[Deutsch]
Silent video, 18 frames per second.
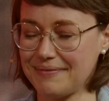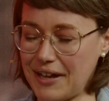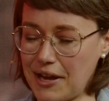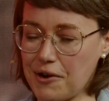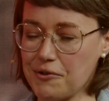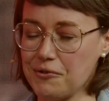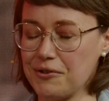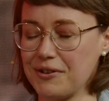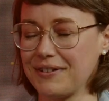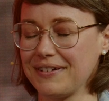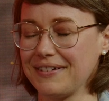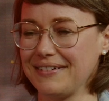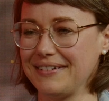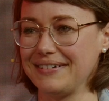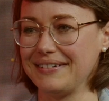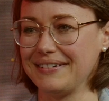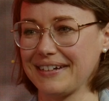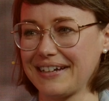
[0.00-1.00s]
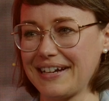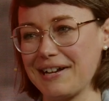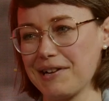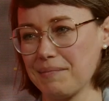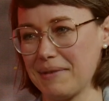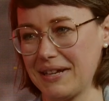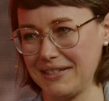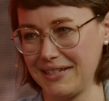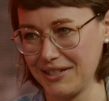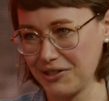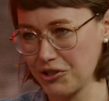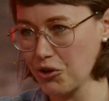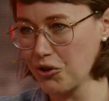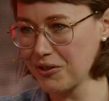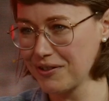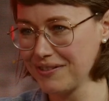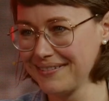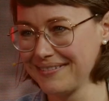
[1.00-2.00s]
auch äh, regelmäßig
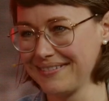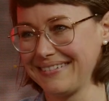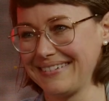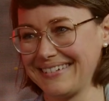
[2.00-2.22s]
joggen.